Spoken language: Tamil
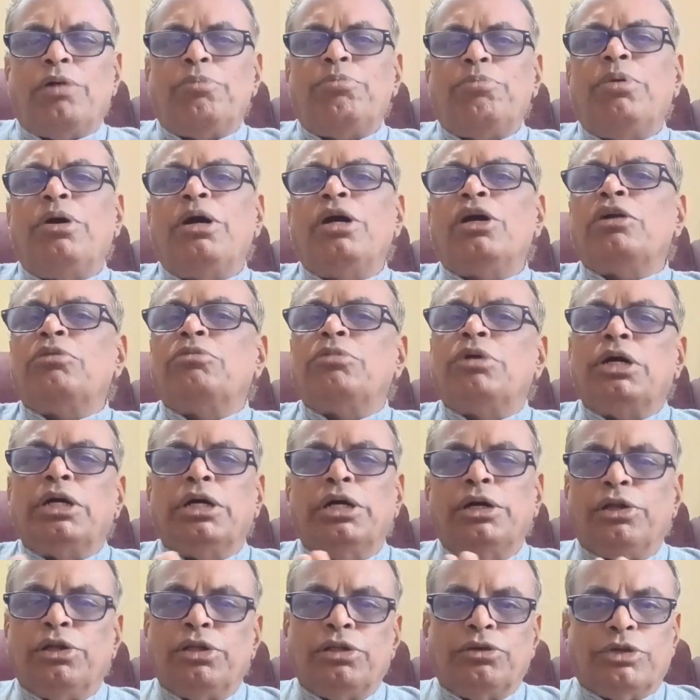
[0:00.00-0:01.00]
அபாரமாக
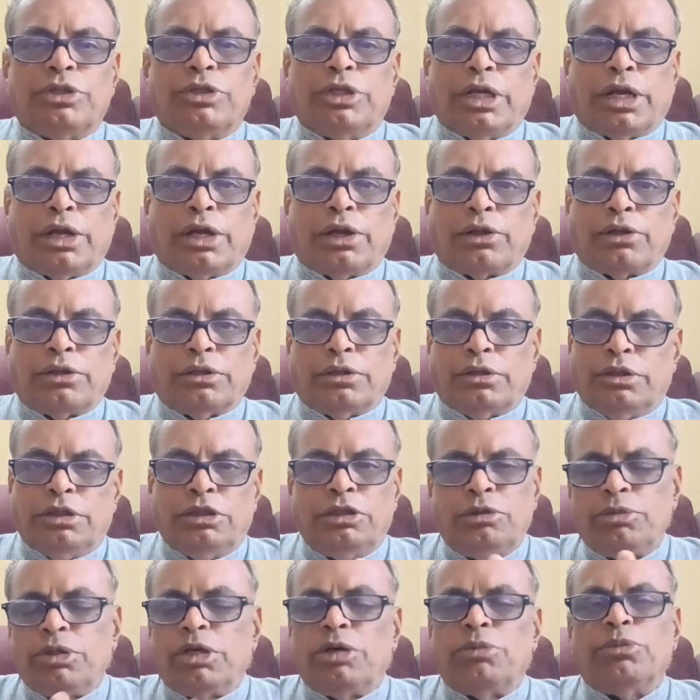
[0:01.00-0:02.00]
இருந்து வந்திருக்கிறது
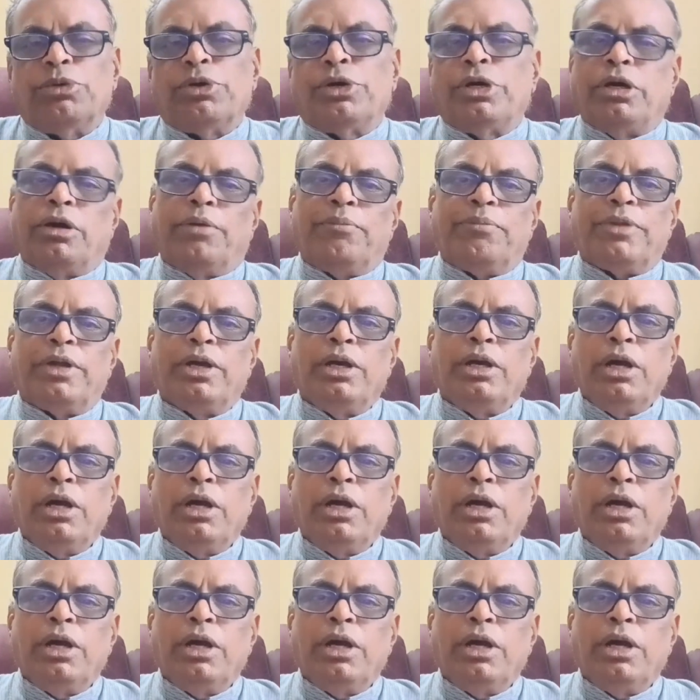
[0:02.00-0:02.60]
இது மிக முக்கியம்